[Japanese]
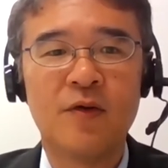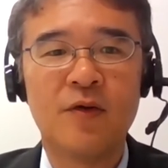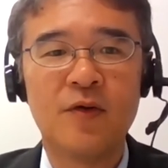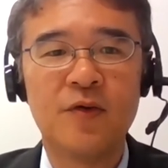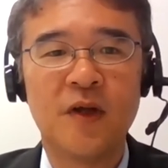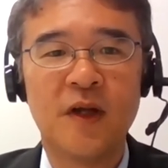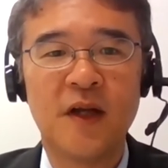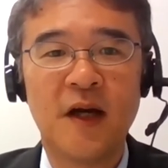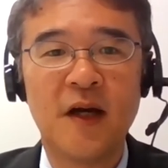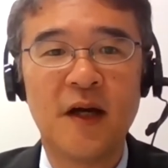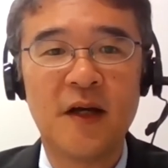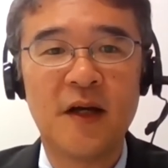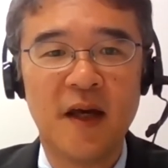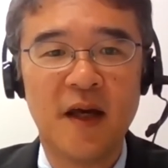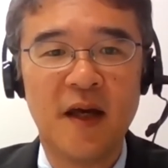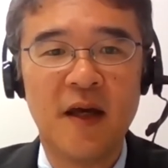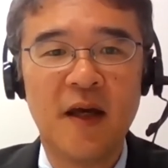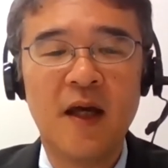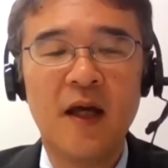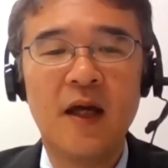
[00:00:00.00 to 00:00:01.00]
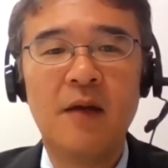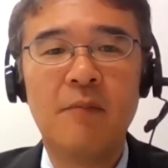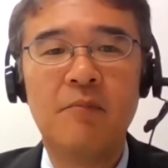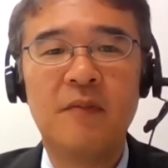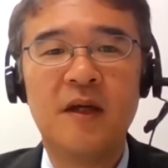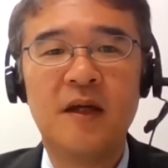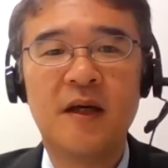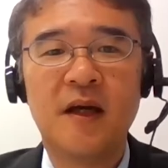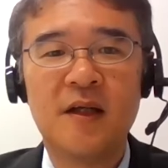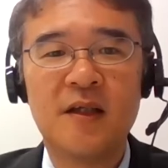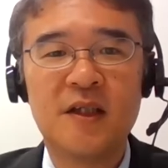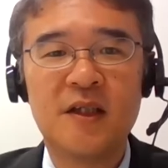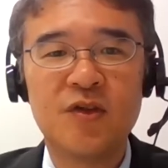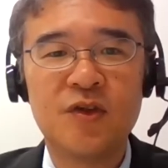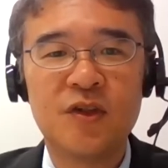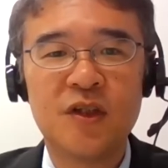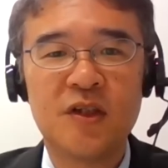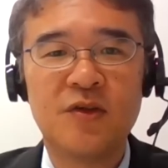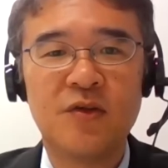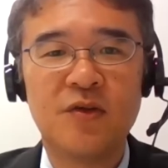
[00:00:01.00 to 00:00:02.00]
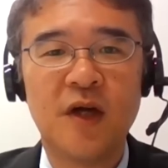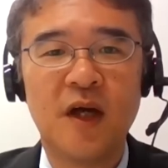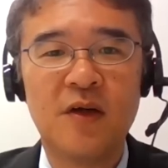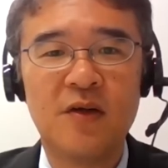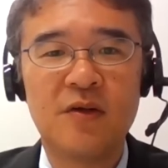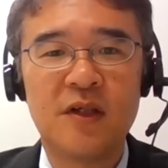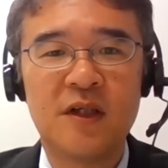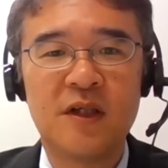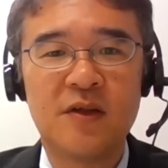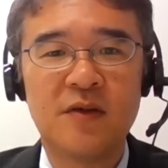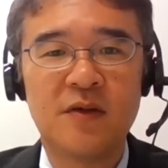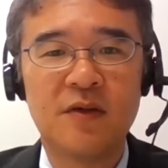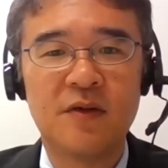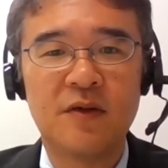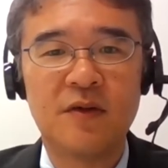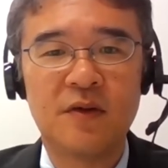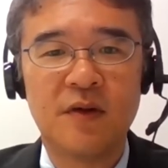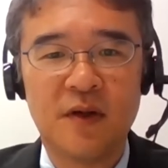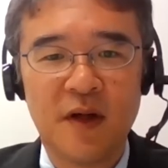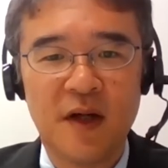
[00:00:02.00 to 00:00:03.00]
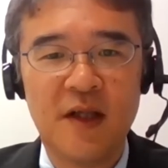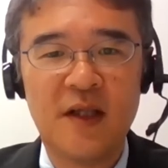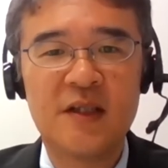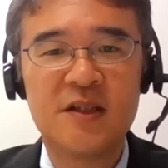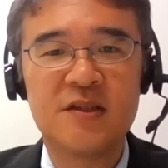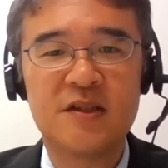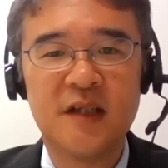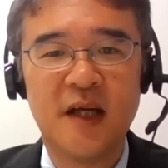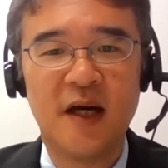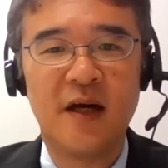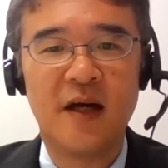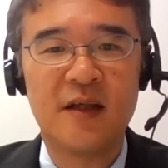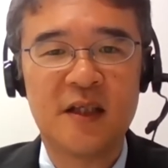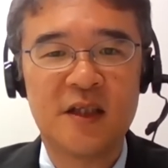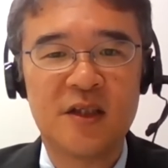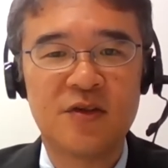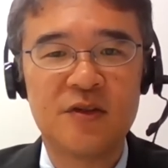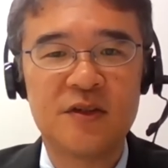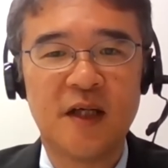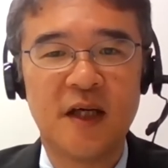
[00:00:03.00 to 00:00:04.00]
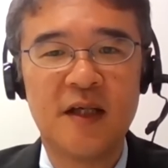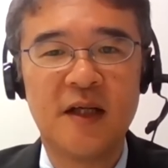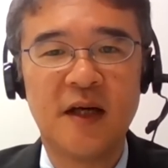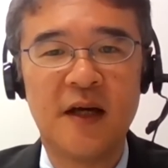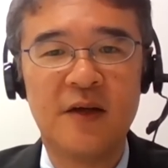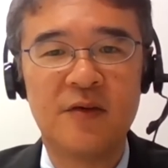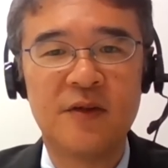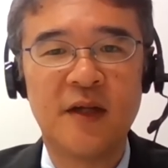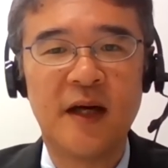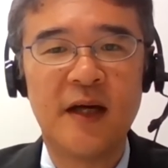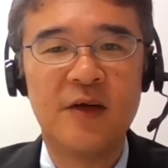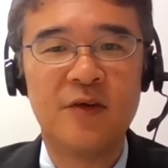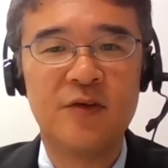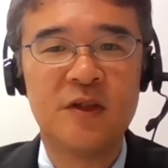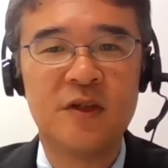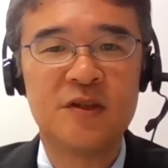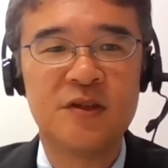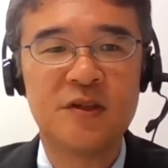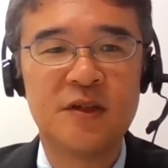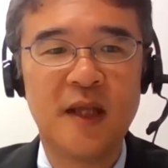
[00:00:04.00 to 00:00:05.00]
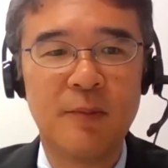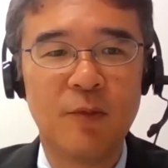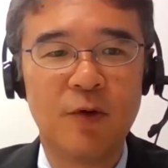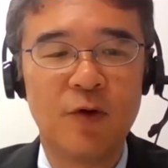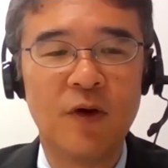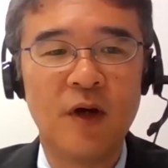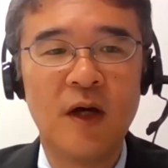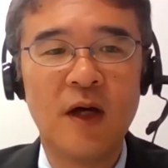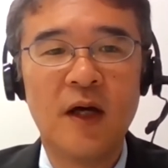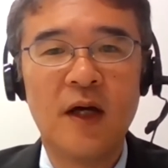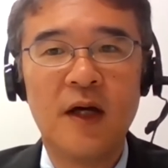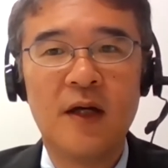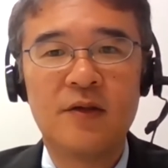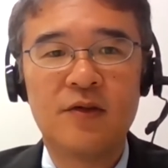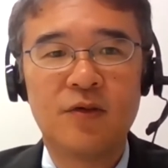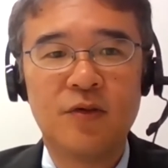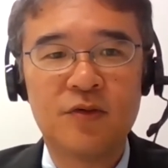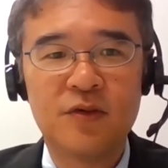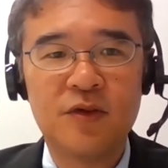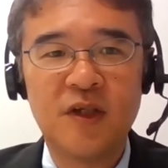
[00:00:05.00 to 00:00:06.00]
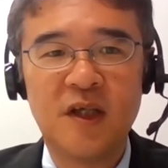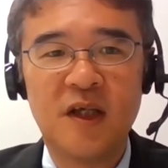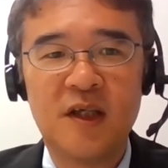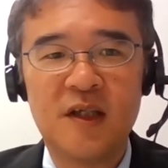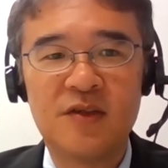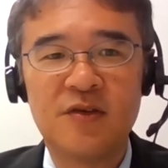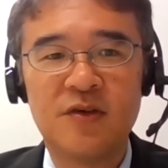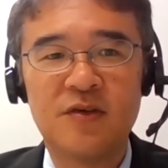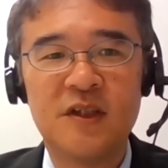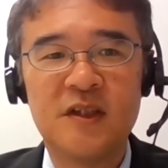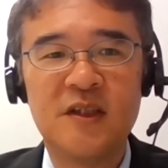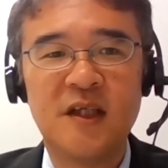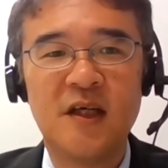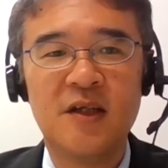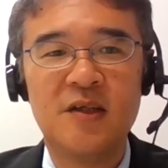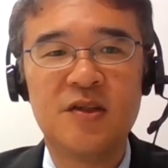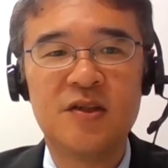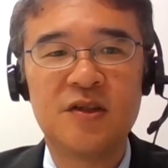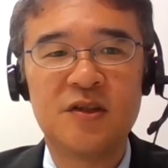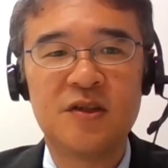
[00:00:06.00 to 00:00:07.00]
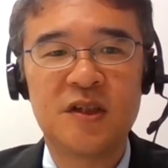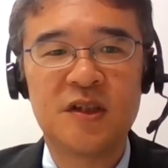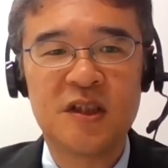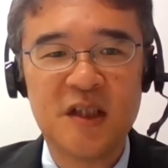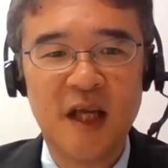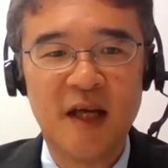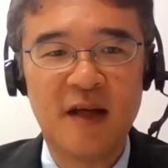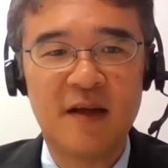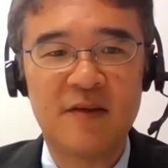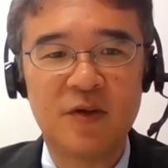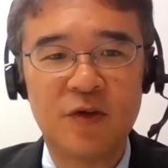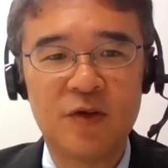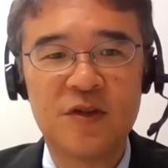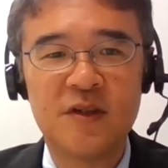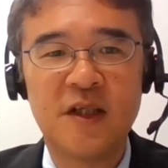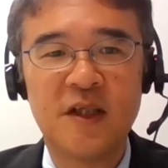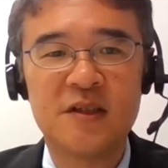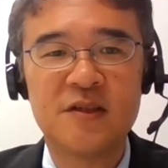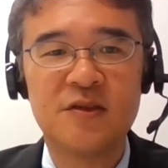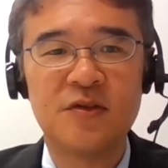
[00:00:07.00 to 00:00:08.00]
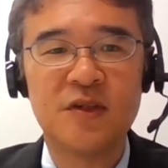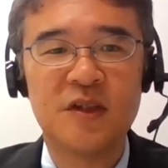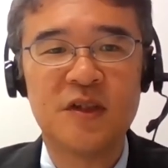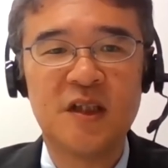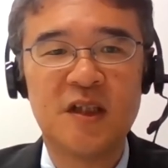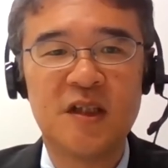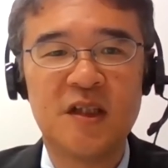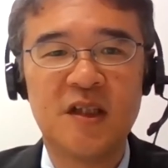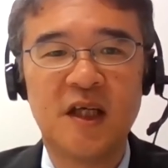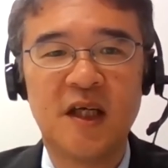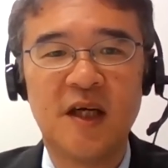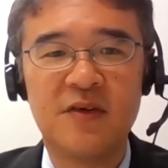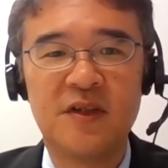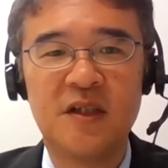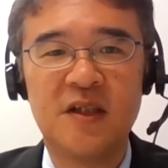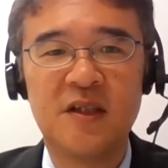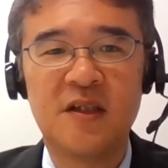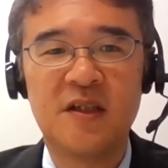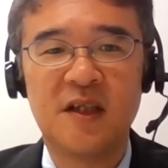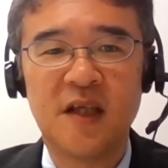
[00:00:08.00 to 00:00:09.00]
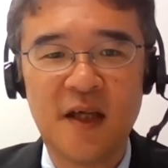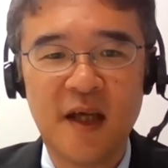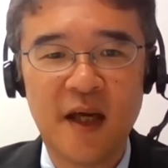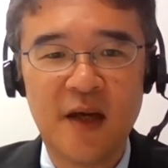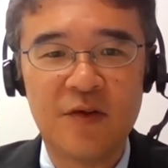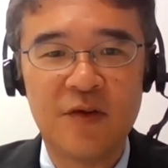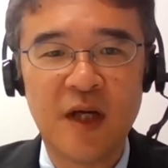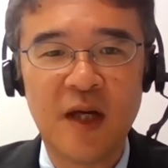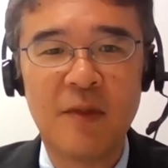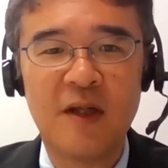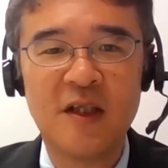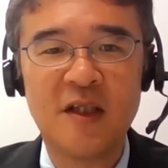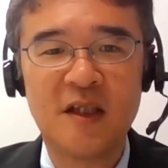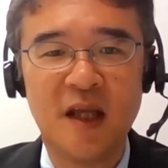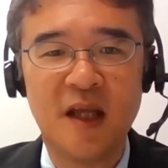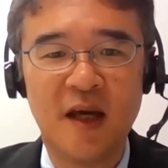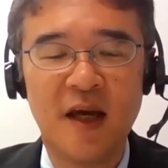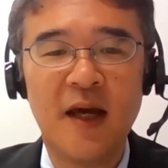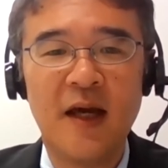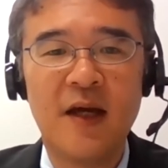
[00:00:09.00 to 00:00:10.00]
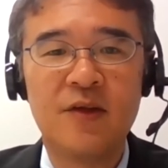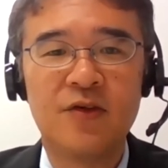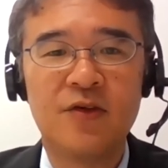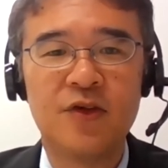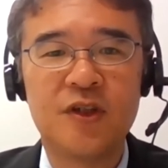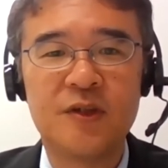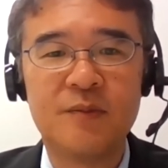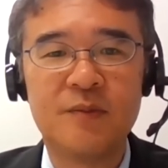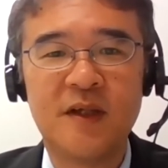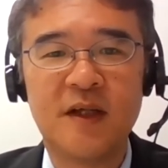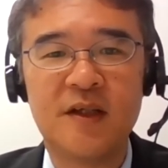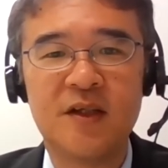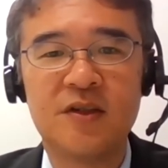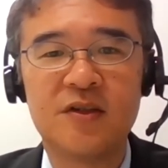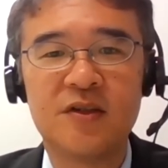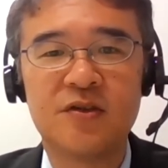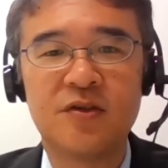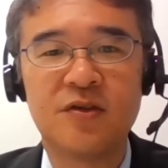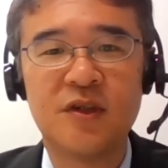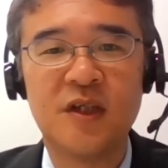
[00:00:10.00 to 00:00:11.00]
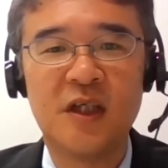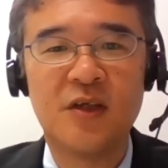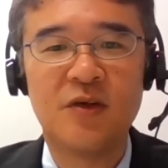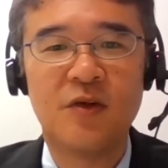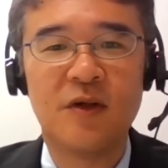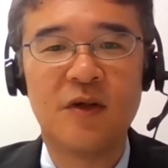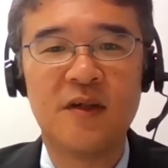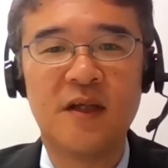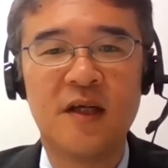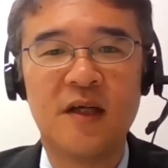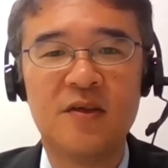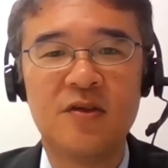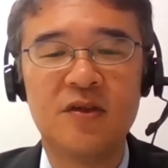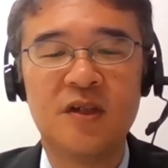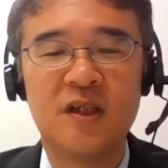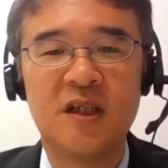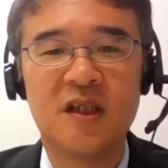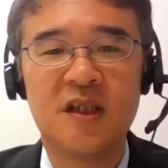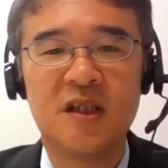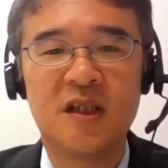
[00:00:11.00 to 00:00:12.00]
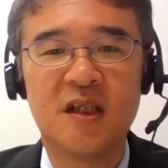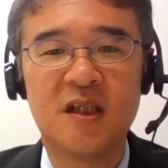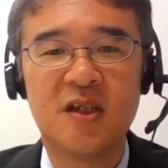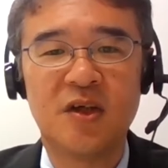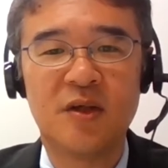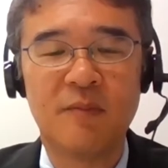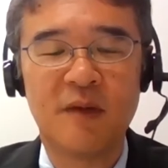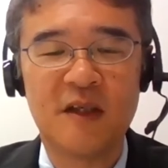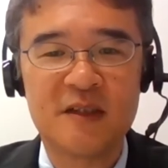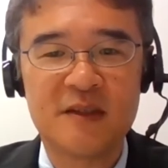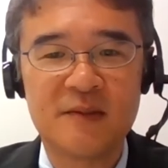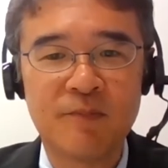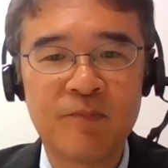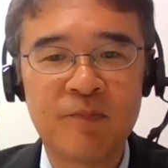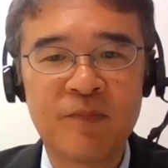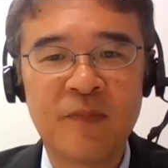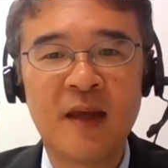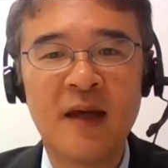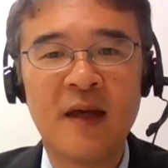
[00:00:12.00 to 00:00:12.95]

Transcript: このような中で、民間事業者における気候リスクや気象災害の対応についても、特にその2017年6月の TCFD 提言を受けまして、取り組みが急速に広がっていると認識しております。